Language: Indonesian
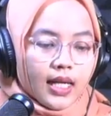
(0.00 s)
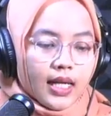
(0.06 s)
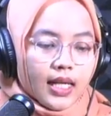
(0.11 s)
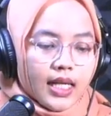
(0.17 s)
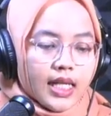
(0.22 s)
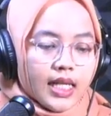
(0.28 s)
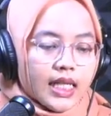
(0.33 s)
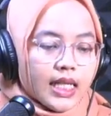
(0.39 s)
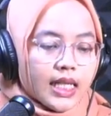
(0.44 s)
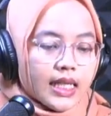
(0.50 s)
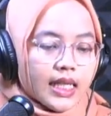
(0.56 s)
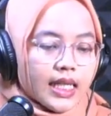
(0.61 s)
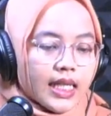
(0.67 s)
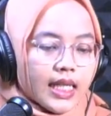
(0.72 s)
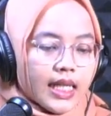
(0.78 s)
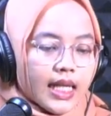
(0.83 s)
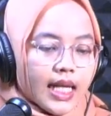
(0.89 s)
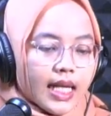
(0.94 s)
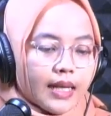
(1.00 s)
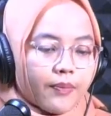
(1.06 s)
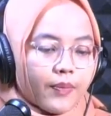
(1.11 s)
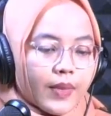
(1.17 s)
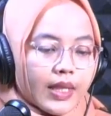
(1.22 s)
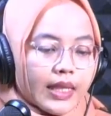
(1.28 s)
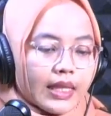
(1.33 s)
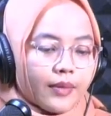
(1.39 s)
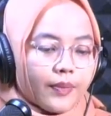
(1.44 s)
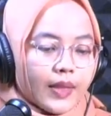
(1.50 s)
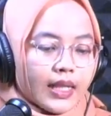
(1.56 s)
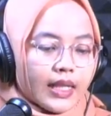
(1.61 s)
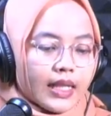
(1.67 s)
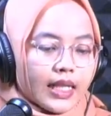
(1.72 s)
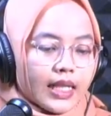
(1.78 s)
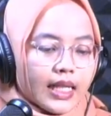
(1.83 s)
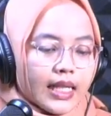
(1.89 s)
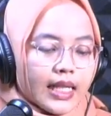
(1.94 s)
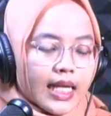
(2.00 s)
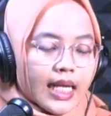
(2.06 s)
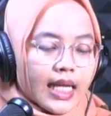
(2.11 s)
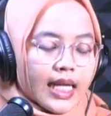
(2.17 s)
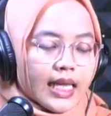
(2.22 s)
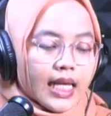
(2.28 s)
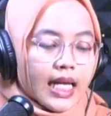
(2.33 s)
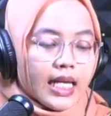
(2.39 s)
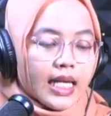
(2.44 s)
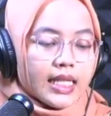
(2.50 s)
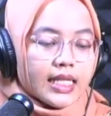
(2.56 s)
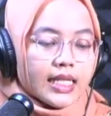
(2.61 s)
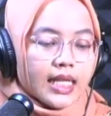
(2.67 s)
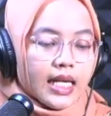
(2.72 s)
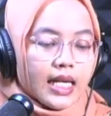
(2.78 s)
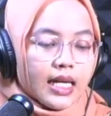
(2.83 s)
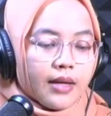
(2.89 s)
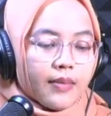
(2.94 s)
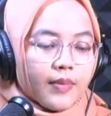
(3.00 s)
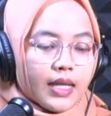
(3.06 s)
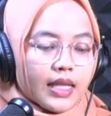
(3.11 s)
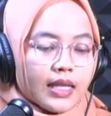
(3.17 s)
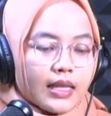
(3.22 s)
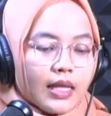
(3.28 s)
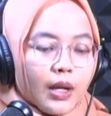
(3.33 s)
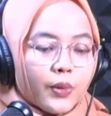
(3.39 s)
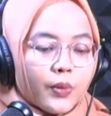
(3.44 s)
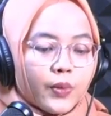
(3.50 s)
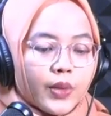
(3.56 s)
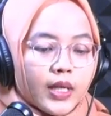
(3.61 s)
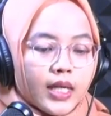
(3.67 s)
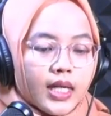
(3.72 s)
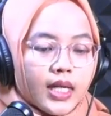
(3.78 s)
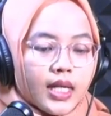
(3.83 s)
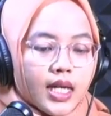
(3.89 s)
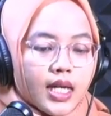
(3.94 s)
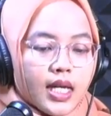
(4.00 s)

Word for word: Ini tinggal pinter-pinternya kita aja mengetahui